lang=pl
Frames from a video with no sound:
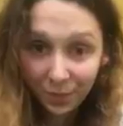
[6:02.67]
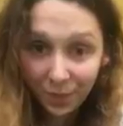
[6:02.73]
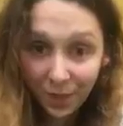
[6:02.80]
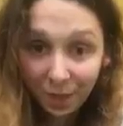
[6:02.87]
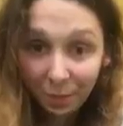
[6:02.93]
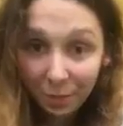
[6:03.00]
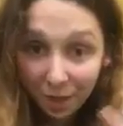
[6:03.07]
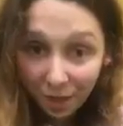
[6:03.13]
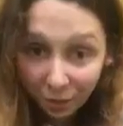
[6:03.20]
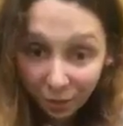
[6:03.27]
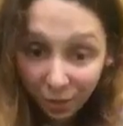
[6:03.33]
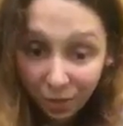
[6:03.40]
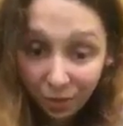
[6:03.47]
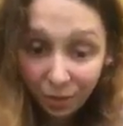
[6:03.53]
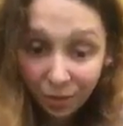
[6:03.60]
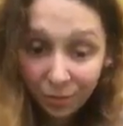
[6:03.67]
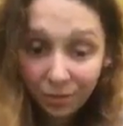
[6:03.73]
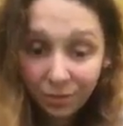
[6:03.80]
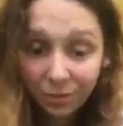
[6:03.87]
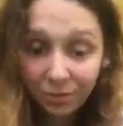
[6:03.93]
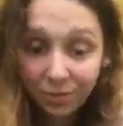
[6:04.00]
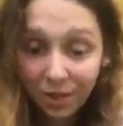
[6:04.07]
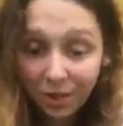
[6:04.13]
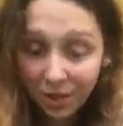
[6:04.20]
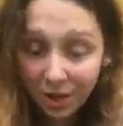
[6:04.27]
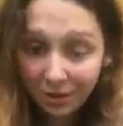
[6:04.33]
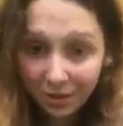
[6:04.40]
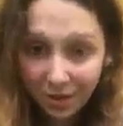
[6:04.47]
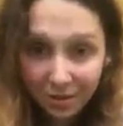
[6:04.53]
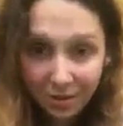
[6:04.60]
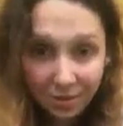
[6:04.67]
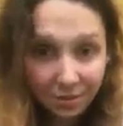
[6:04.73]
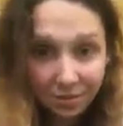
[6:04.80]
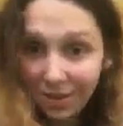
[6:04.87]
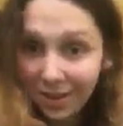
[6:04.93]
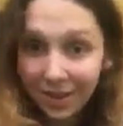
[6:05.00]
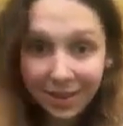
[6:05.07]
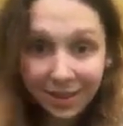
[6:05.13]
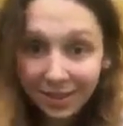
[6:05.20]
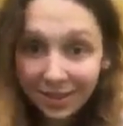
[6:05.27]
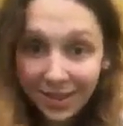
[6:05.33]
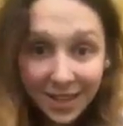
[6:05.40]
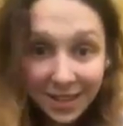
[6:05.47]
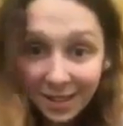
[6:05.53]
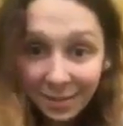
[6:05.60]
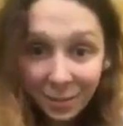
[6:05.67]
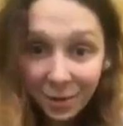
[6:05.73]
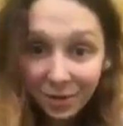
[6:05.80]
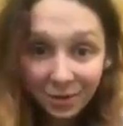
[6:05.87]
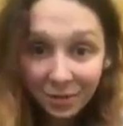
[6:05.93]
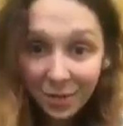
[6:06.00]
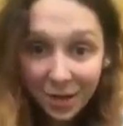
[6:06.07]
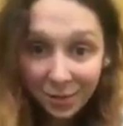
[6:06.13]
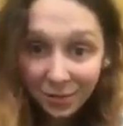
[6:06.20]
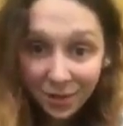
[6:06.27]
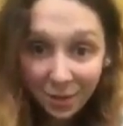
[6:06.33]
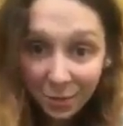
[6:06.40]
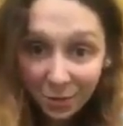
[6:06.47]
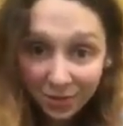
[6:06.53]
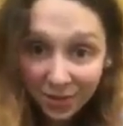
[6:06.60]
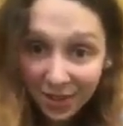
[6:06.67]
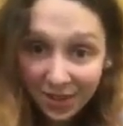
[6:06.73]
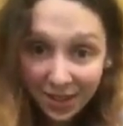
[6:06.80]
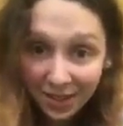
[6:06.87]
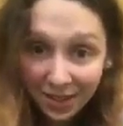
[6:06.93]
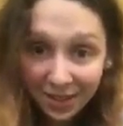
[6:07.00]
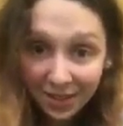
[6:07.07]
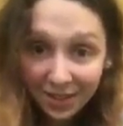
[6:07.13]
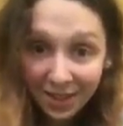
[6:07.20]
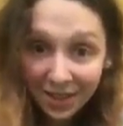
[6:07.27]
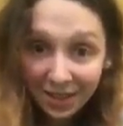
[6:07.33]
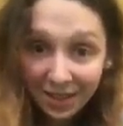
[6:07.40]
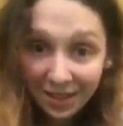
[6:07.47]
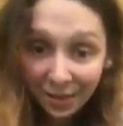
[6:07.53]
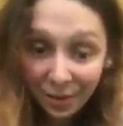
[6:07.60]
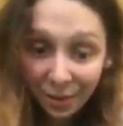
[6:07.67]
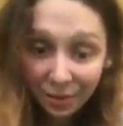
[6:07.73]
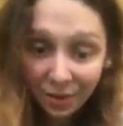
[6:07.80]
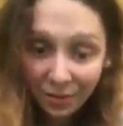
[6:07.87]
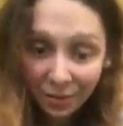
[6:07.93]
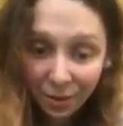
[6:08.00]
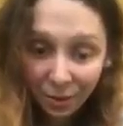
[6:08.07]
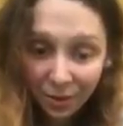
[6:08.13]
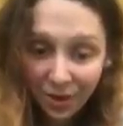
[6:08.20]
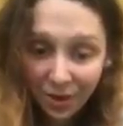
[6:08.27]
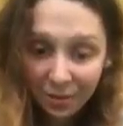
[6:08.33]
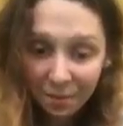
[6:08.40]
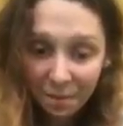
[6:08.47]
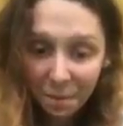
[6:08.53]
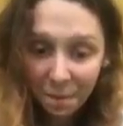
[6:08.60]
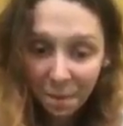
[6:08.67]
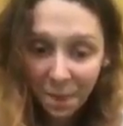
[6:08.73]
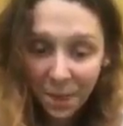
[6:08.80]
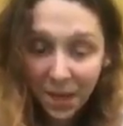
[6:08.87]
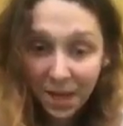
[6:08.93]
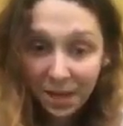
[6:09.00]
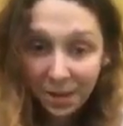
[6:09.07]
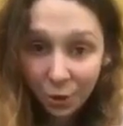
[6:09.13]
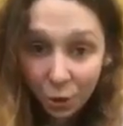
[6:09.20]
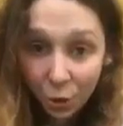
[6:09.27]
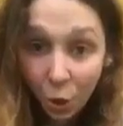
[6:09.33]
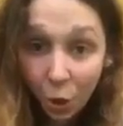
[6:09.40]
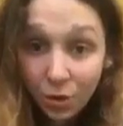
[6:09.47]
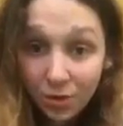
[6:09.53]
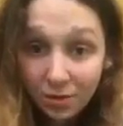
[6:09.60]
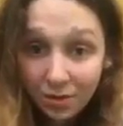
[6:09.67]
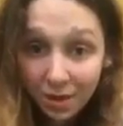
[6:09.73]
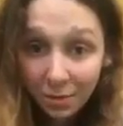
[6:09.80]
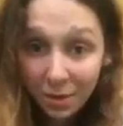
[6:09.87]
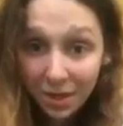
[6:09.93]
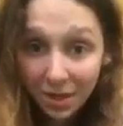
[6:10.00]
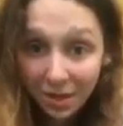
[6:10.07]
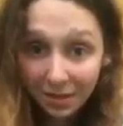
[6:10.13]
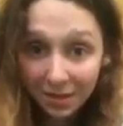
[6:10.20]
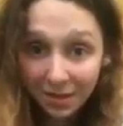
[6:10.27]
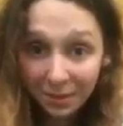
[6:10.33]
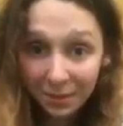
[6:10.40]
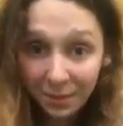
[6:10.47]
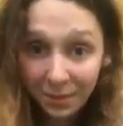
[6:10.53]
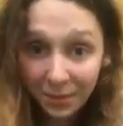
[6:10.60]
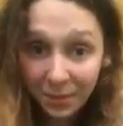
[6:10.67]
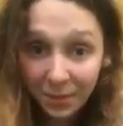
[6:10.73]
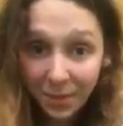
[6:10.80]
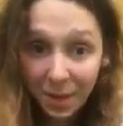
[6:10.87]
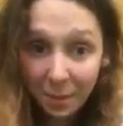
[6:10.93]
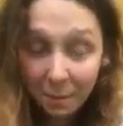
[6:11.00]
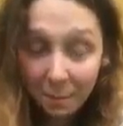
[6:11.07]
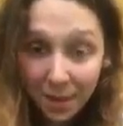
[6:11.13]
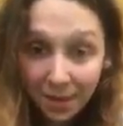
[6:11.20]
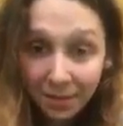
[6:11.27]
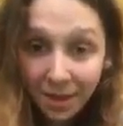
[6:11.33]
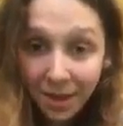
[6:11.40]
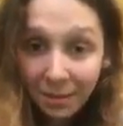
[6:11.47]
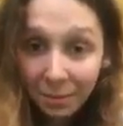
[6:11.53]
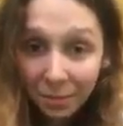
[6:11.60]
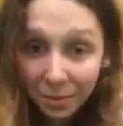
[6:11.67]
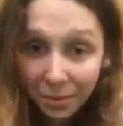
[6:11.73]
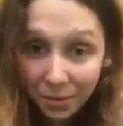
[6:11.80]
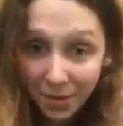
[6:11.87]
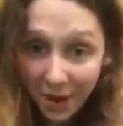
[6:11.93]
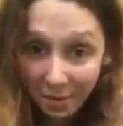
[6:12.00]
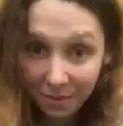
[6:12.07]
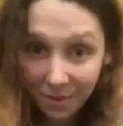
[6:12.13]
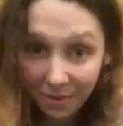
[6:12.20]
Laboratorium w Warszawie nie chce moich wymazów na potwierdzenie koronawirusa. Wzór zamknięty media pod drzwiami,